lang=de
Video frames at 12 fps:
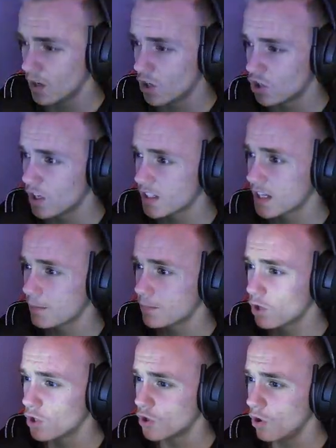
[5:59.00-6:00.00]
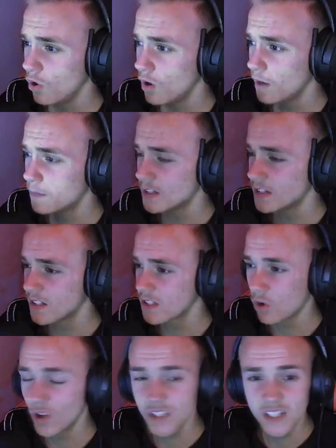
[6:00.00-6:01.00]
es gibt solche Horrorgames, das ist
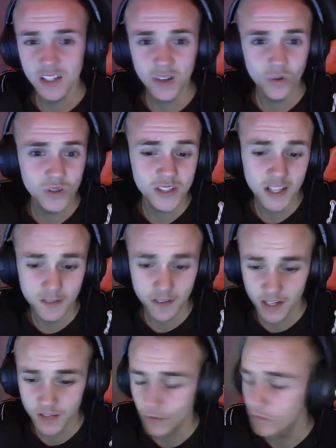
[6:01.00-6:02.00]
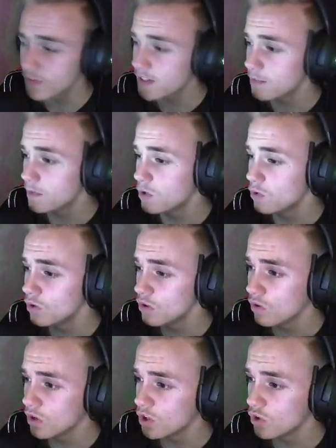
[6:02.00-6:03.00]
kostenlos, geht vielleicht 15
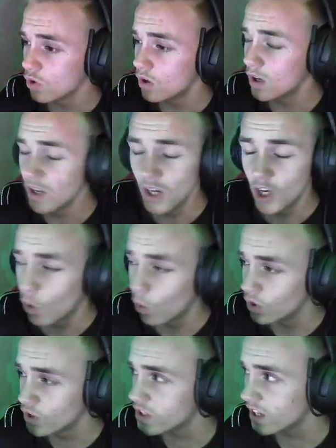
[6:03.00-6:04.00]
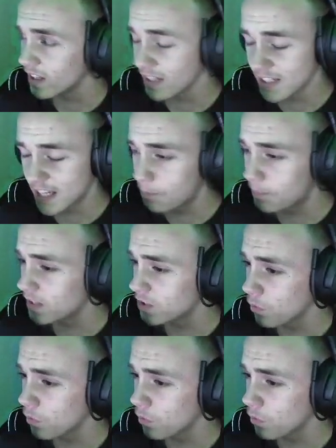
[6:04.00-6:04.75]
Minuten oder so. Und das gibt dir so